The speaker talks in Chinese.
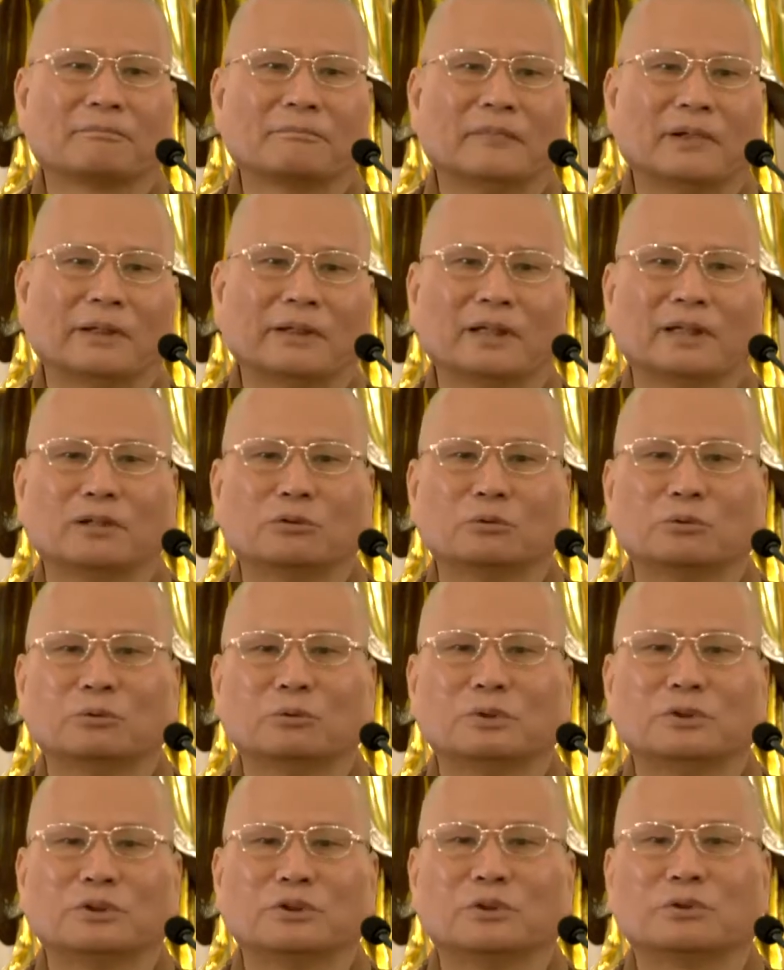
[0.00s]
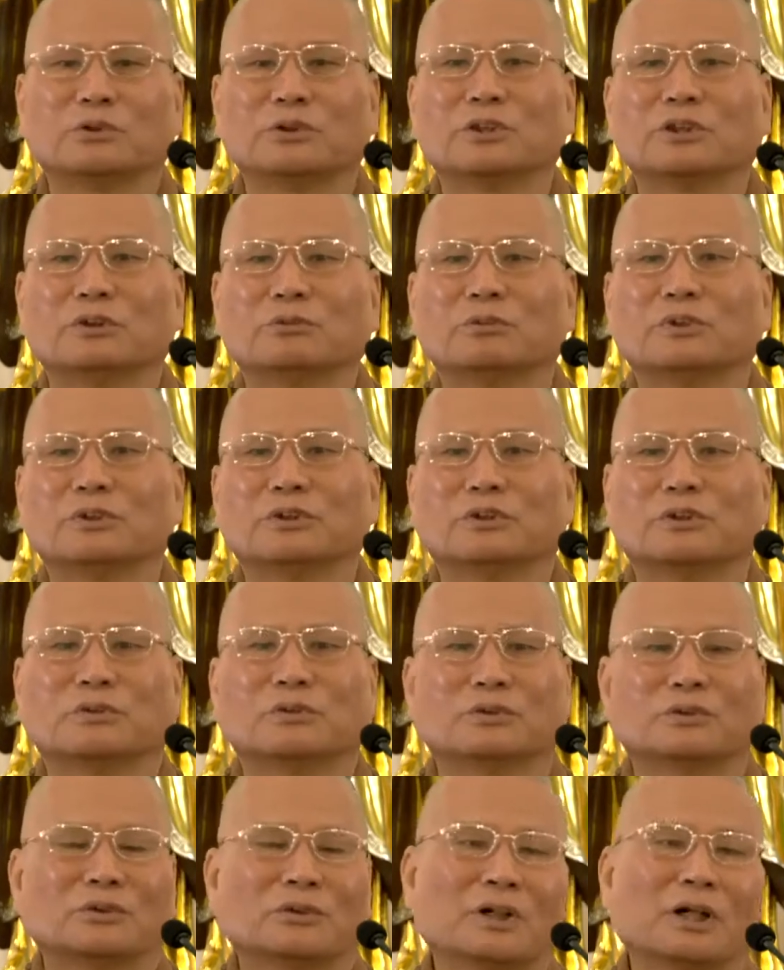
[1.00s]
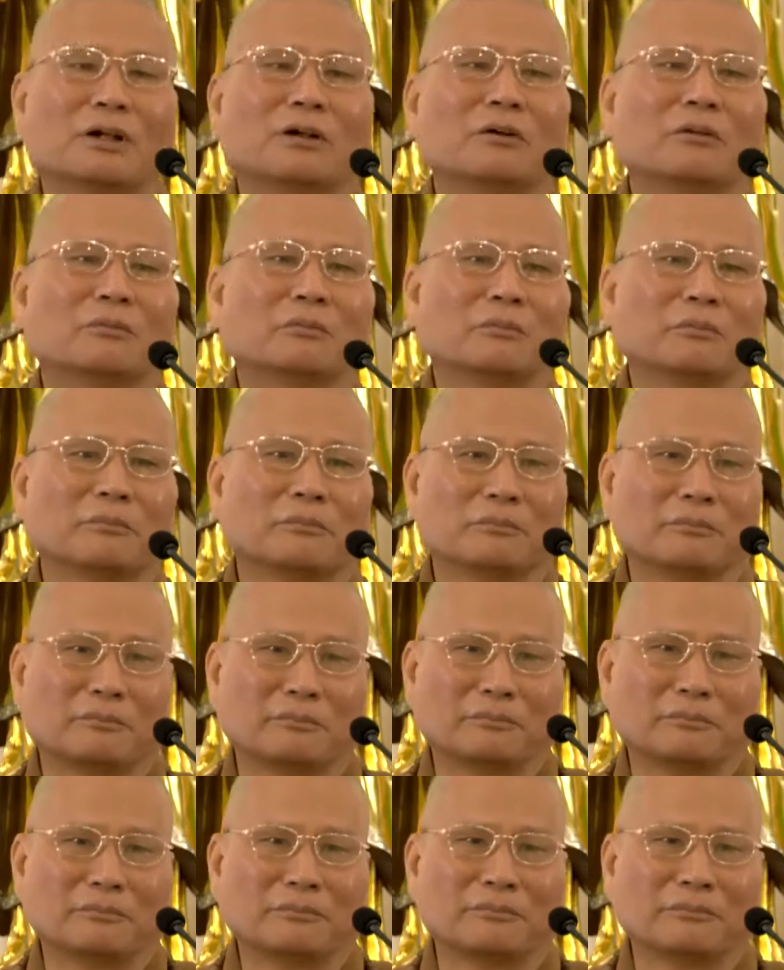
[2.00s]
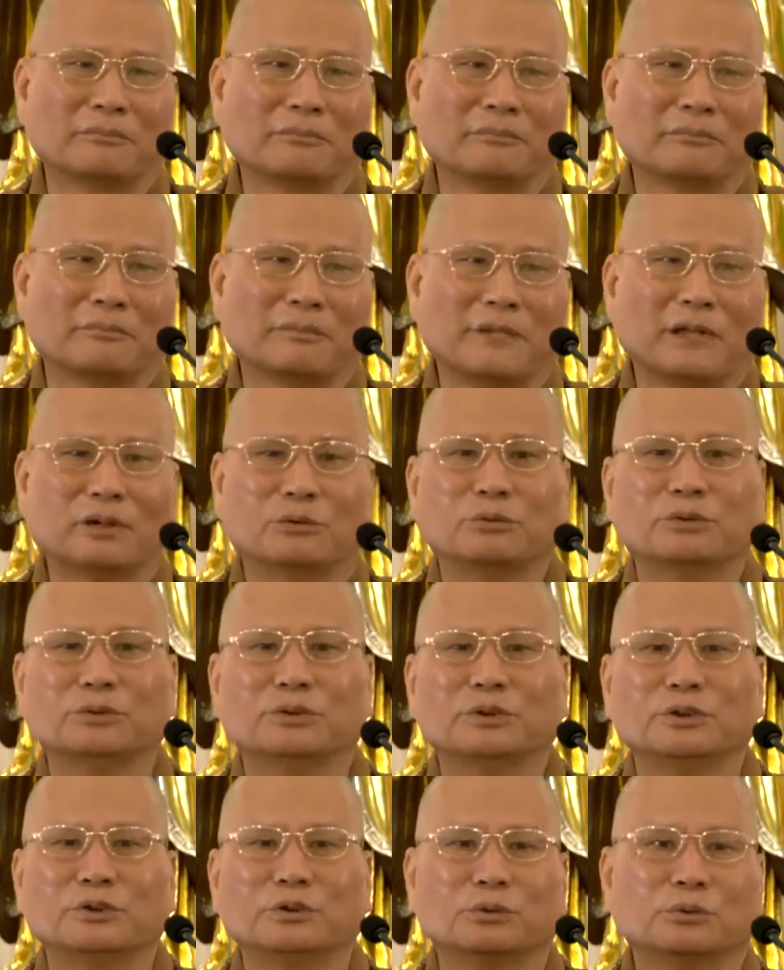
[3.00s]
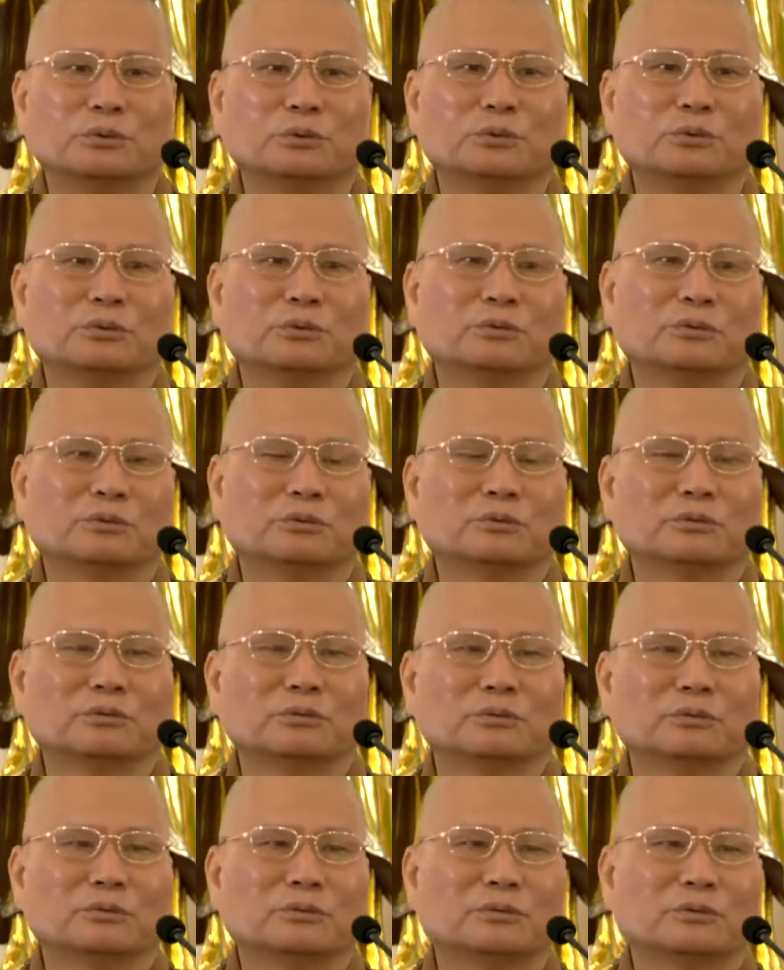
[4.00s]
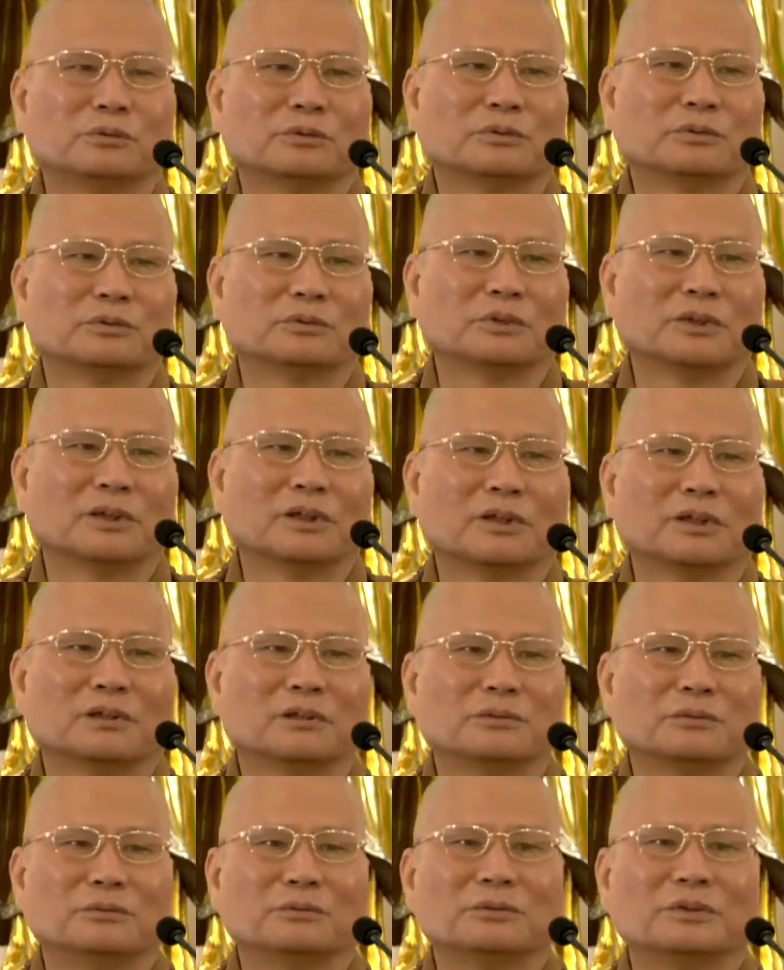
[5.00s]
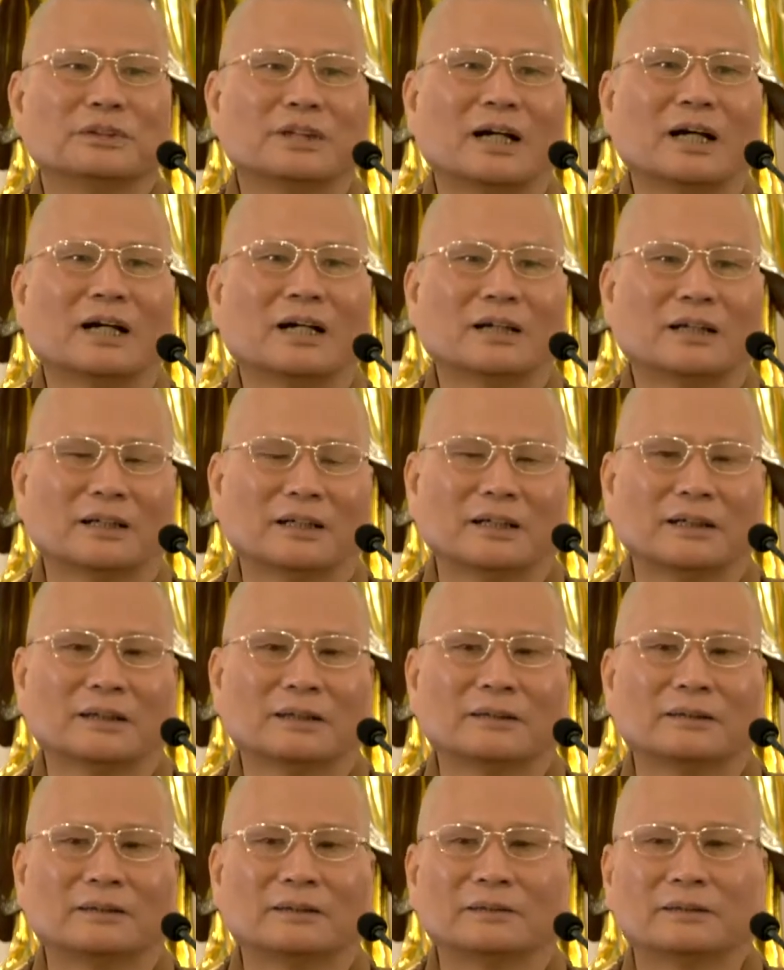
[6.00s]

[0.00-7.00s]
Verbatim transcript: 那那个五分钟、十分钟都好，啊，分组啊，互讲啊，